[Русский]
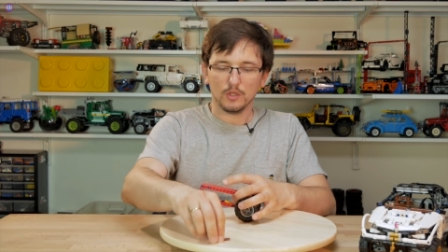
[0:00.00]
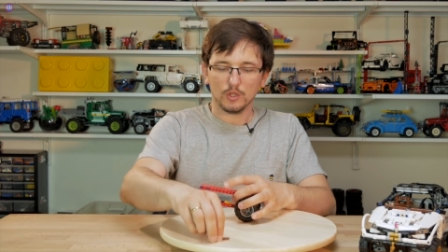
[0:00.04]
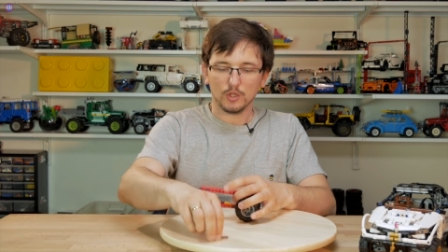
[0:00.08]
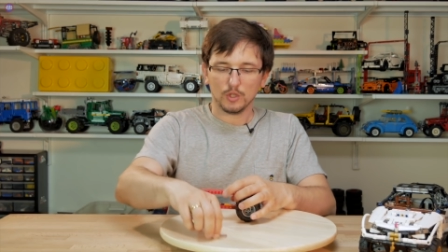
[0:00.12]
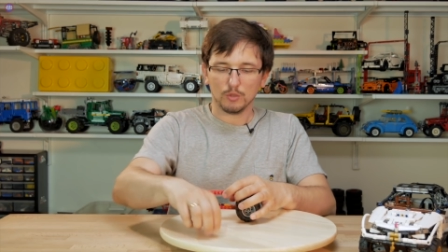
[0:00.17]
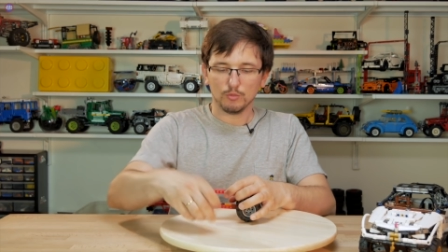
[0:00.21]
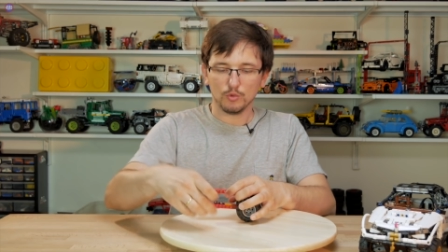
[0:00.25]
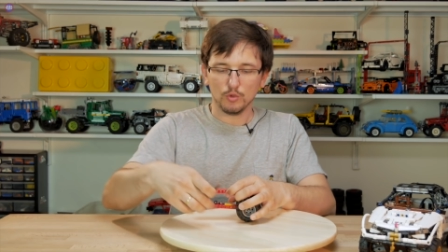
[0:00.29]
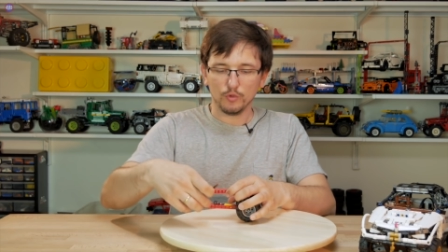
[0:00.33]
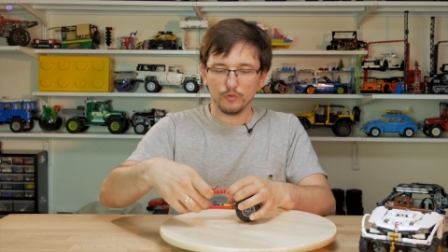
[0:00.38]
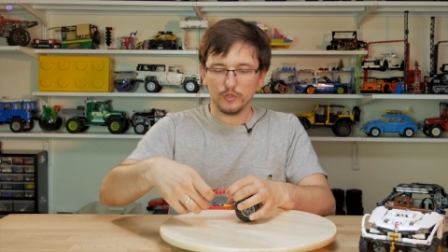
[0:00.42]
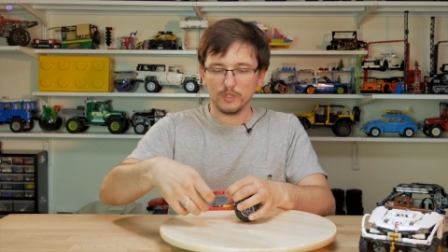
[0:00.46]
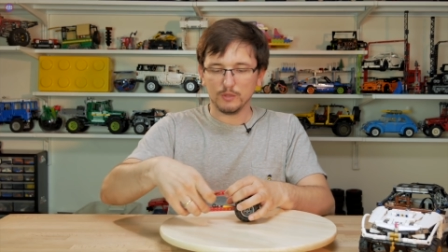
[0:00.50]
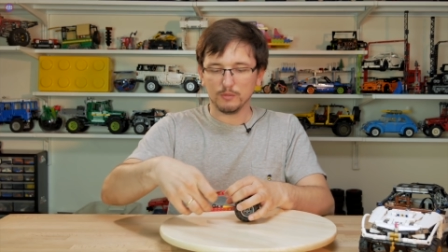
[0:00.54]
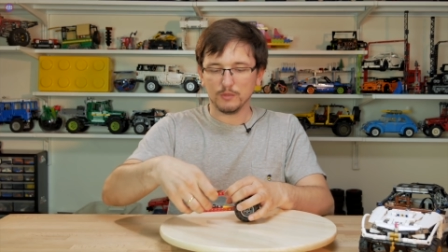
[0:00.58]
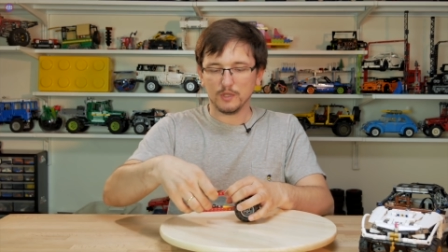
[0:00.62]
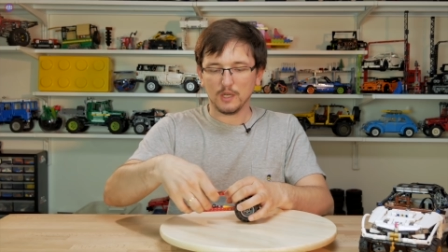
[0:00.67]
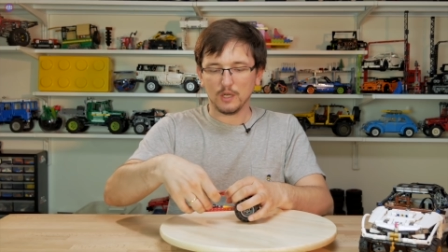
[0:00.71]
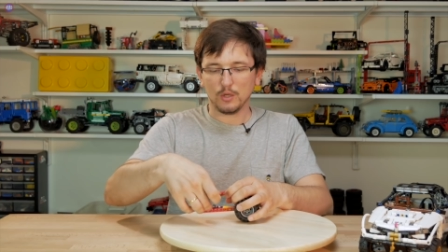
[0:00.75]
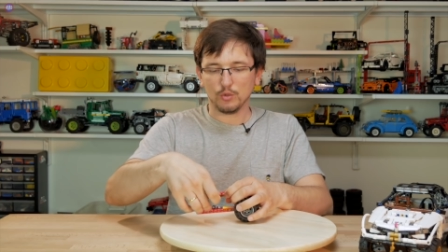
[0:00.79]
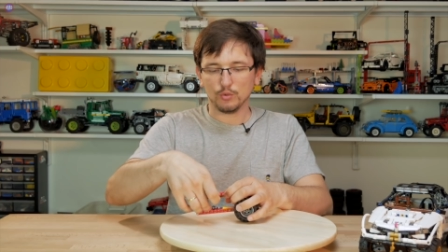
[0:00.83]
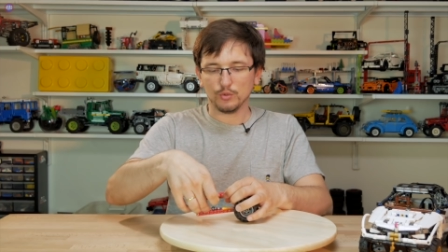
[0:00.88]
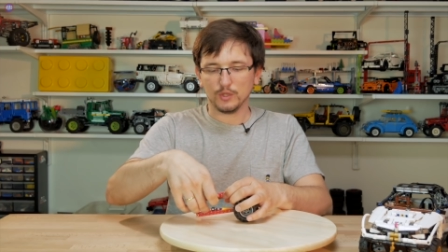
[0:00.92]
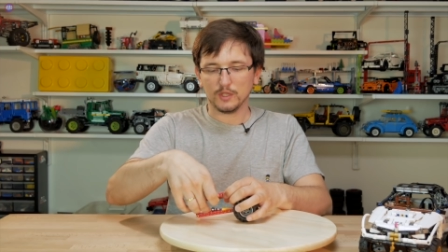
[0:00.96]
то мы увидим,
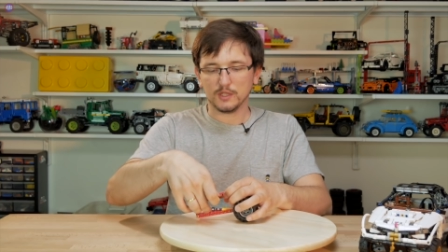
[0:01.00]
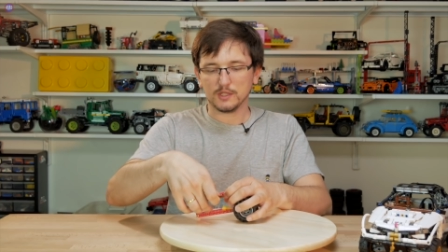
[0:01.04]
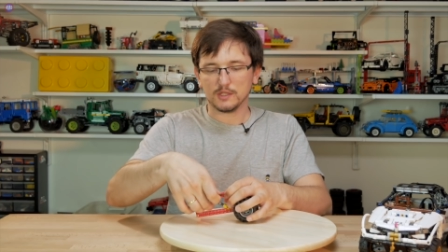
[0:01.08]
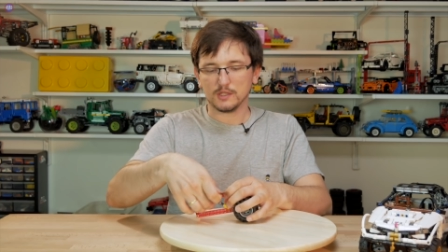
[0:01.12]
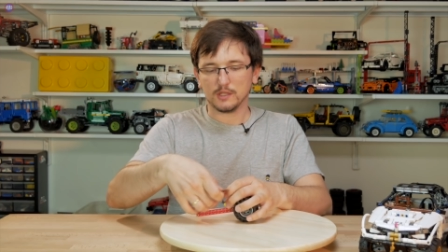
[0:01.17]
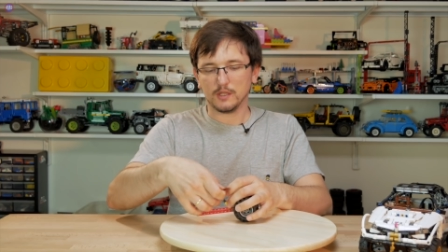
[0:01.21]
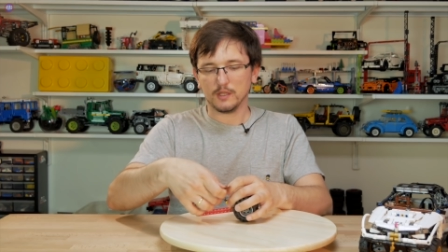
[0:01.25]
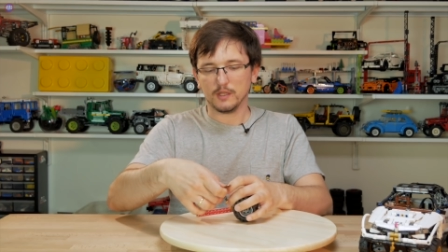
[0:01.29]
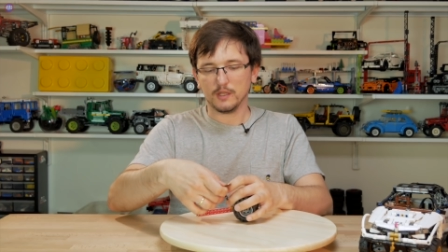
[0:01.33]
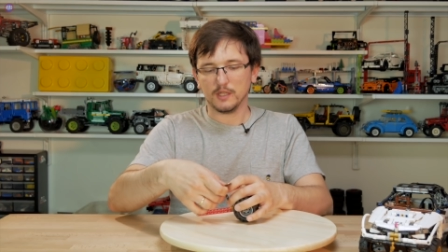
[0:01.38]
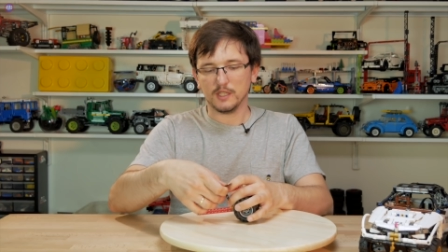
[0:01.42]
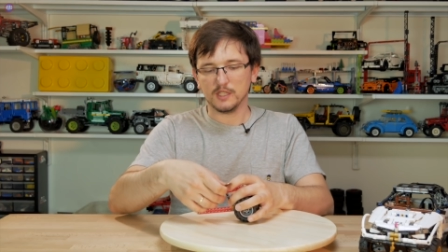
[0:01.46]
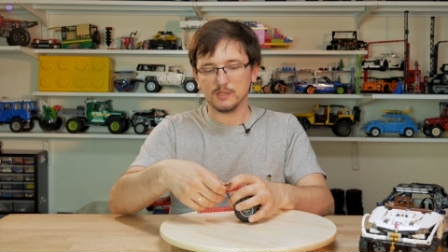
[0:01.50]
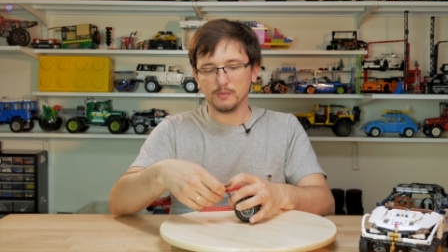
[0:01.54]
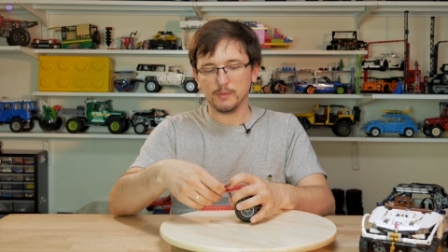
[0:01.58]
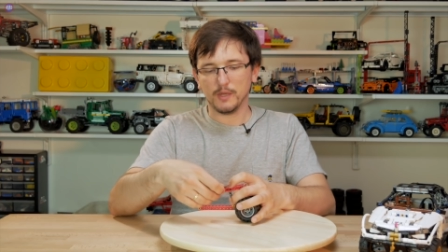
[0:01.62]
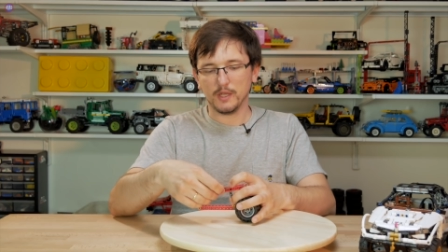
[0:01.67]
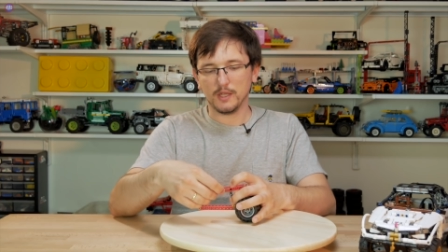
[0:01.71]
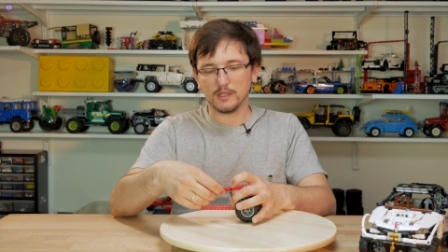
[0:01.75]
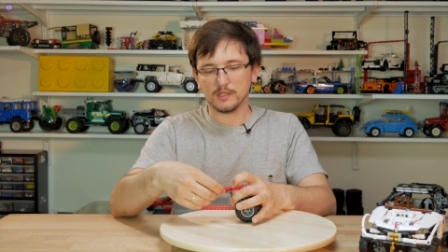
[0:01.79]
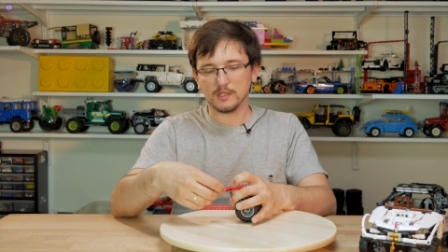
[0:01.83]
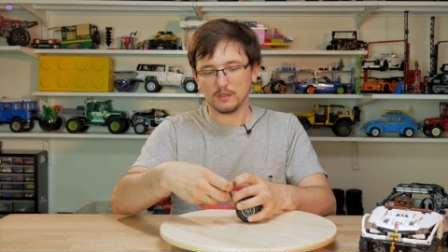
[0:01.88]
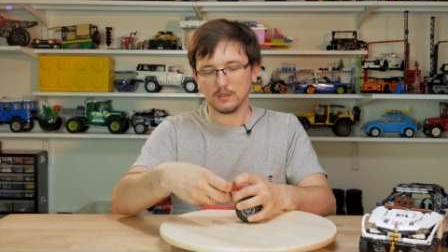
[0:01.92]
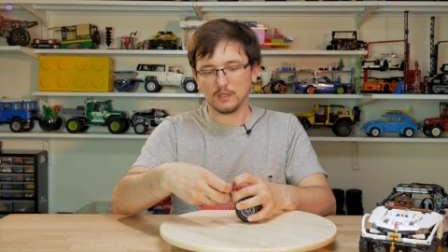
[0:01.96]
как у нас
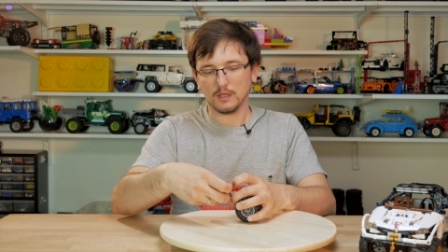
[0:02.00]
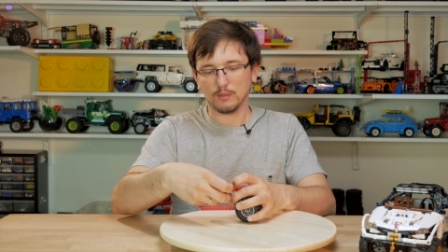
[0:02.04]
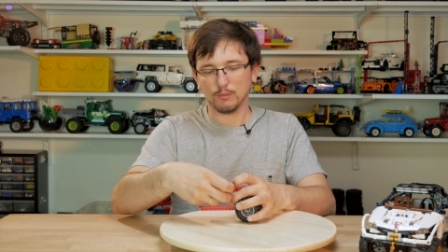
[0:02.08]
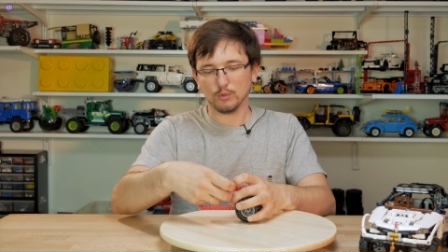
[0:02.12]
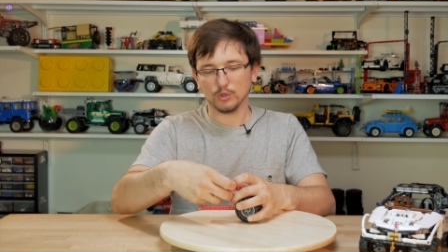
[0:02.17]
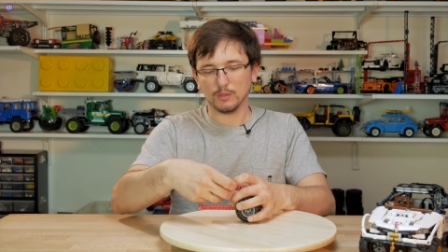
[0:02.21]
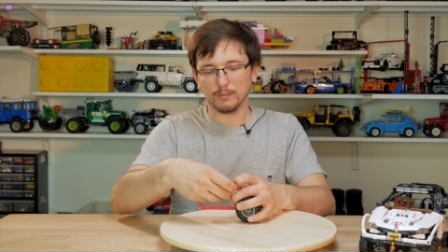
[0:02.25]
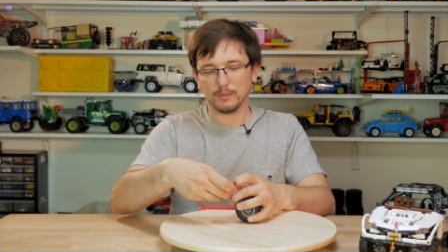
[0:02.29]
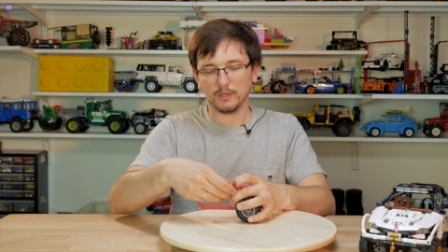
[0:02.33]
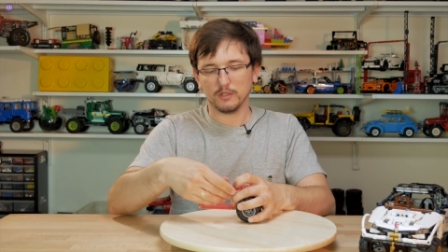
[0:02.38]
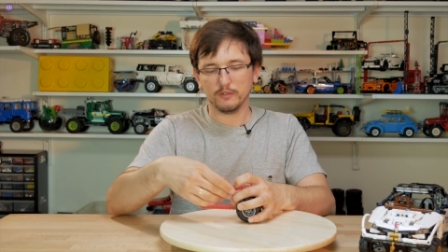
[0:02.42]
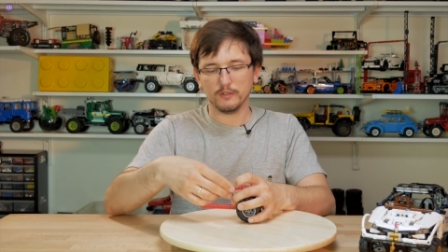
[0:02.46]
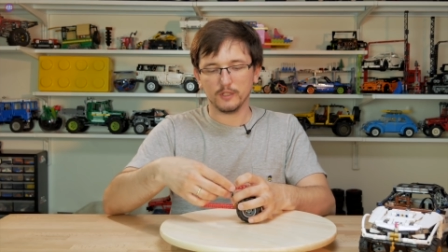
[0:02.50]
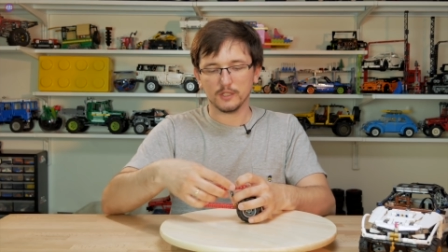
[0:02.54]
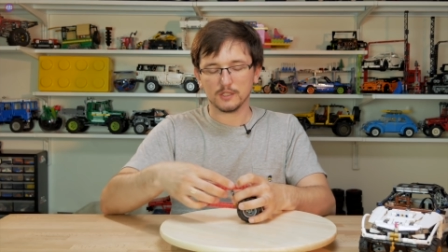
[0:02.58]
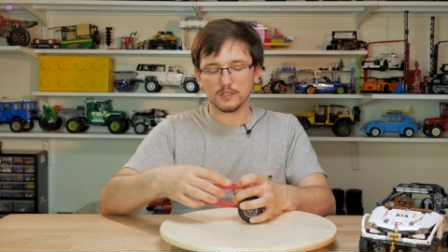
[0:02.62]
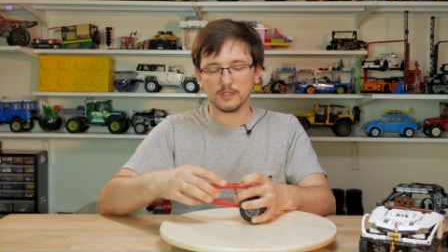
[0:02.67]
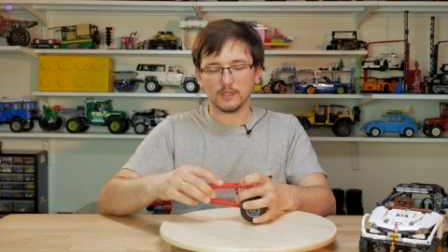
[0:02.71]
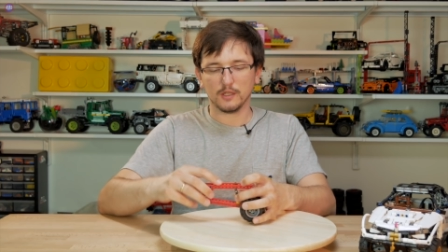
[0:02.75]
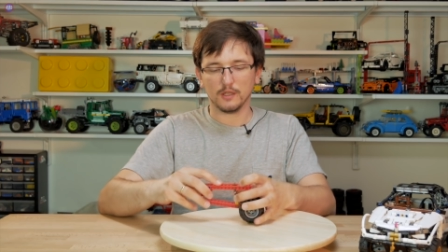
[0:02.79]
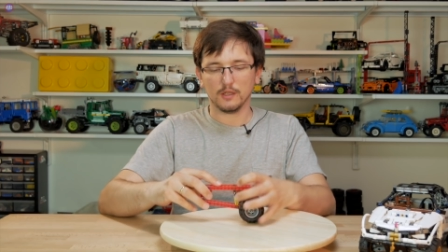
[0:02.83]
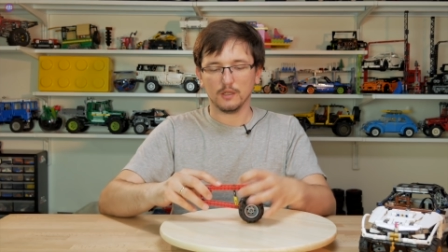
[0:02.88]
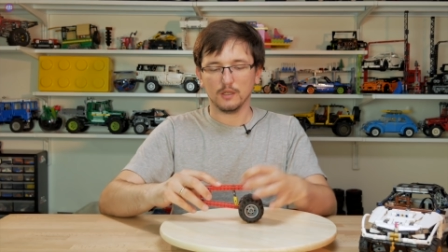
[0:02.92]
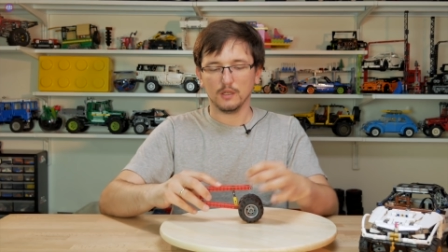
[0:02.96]
изменится работа
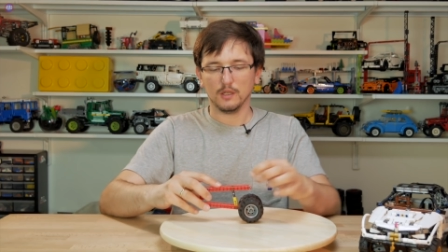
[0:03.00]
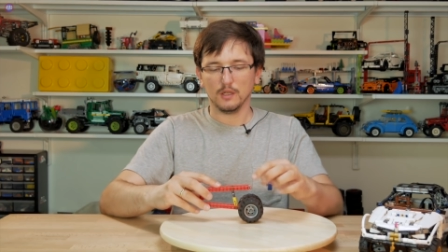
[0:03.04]
подвески.